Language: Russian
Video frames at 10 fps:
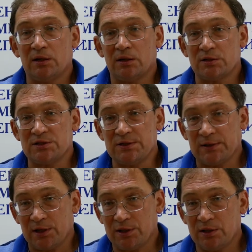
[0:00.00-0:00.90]
а,
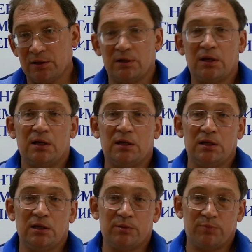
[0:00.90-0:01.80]
стирания
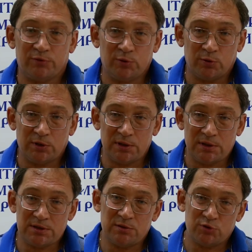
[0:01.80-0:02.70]
и
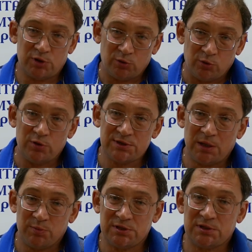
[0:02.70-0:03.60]
повторной уже другой
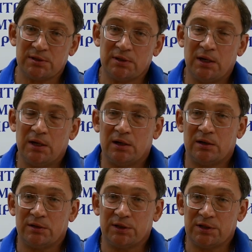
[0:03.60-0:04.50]
записи
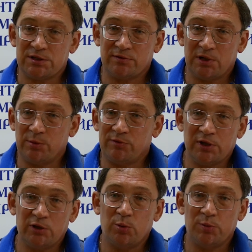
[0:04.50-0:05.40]
а, так
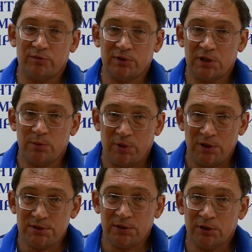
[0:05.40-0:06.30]
называемого геномного
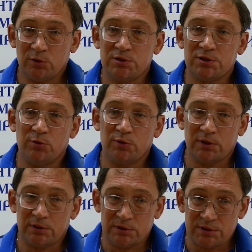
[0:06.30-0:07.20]
импринтинга, то есть
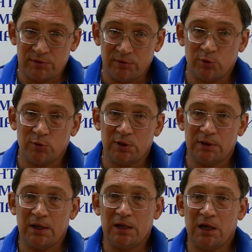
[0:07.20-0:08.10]
идут своего
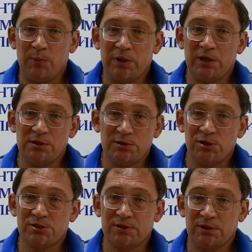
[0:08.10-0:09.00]
рода
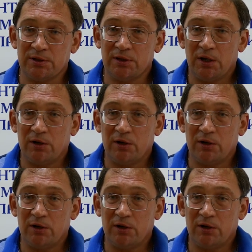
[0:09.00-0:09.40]
эпигенетические